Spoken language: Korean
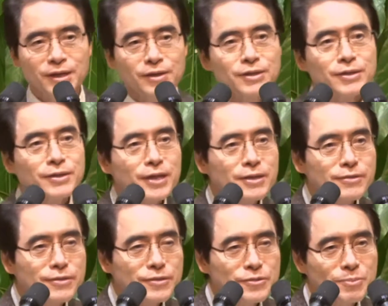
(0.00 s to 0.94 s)
이
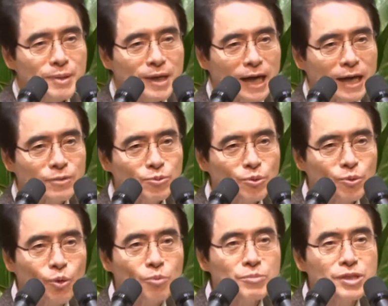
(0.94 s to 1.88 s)
대신이 집에
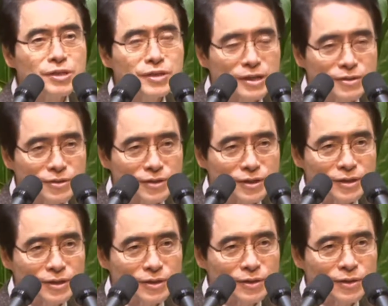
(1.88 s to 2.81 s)
가가고민이 되는
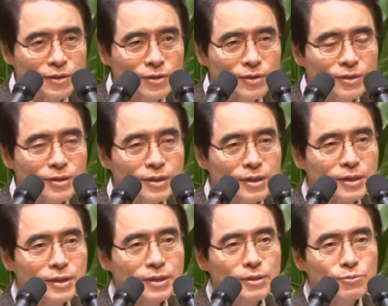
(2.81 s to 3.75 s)
거예요.
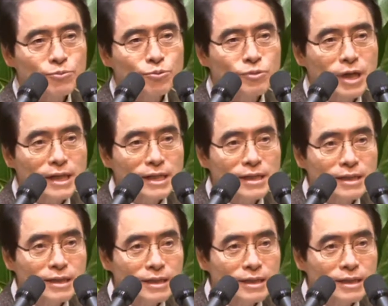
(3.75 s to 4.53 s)
쑥딱이